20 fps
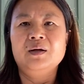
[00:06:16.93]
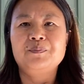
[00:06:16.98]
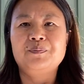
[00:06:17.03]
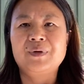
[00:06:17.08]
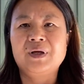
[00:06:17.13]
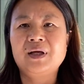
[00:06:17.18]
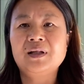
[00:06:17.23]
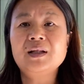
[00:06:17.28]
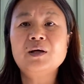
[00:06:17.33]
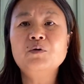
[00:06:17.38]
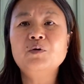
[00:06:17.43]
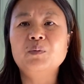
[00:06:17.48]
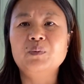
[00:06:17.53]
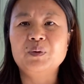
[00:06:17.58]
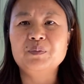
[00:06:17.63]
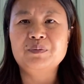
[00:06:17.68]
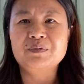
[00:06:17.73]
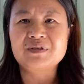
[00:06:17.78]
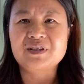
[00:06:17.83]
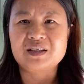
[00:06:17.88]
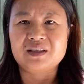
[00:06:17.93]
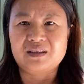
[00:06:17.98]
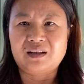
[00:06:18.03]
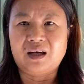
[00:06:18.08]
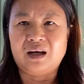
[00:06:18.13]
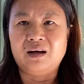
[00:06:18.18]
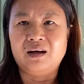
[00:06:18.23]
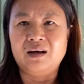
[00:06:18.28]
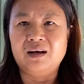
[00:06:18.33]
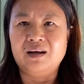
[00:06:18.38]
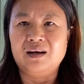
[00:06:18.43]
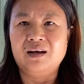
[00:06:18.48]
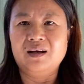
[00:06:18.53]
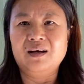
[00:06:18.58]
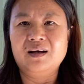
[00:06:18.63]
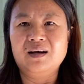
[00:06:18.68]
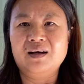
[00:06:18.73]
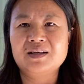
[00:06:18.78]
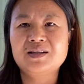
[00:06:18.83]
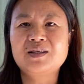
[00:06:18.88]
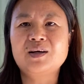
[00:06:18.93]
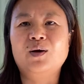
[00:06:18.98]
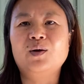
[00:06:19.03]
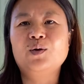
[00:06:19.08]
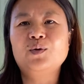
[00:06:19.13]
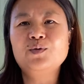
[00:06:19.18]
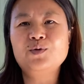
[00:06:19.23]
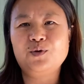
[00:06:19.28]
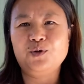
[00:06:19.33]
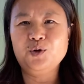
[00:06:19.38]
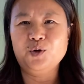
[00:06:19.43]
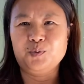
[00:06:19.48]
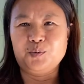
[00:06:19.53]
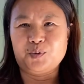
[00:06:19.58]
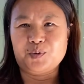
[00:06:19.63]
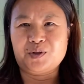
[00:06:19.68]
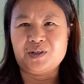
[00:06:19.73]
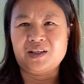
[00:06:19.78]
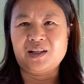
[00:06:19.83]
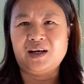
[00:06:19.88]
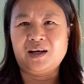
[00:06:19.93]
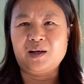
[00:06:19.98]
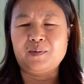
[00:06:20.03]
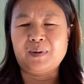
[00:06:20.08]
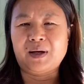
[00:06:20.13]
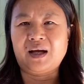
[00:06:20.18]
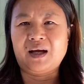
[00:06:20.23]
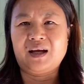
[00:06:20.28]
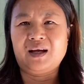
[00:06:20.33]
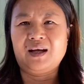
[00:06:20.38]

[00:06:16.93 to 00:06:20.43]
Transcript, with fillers: 别的我们不知道，小龙女我们都知道了吧？